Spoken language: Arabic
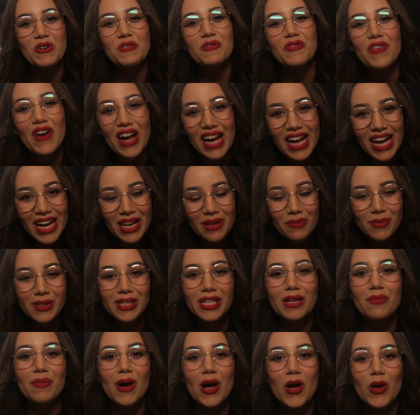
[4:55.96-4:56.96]
وفي اقل
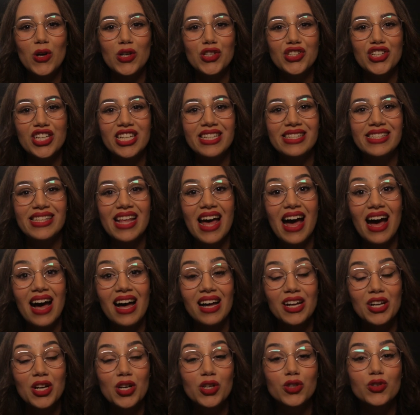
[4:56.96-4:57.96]
من 24
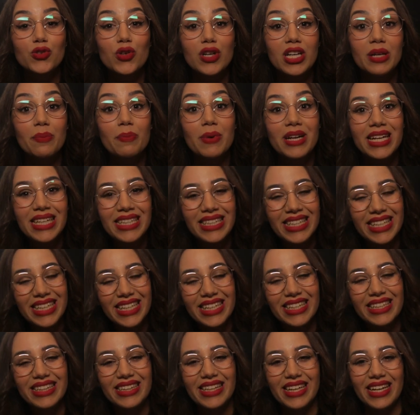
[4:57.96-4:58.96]
ساعه دولي بران
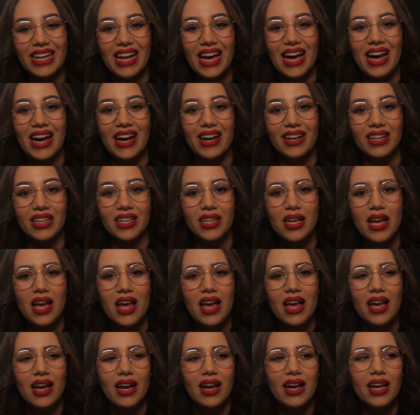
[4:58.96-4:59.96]
رد على حاري
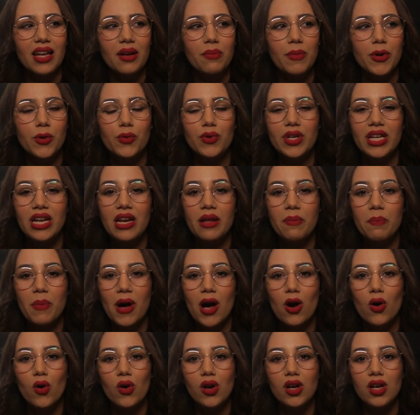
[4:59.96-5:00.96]
غير بانوا لي لي
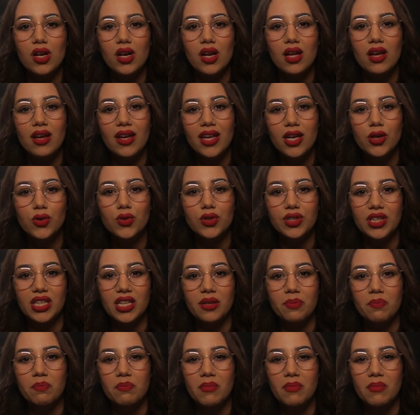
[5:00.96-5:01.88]
باغول ايغو تريب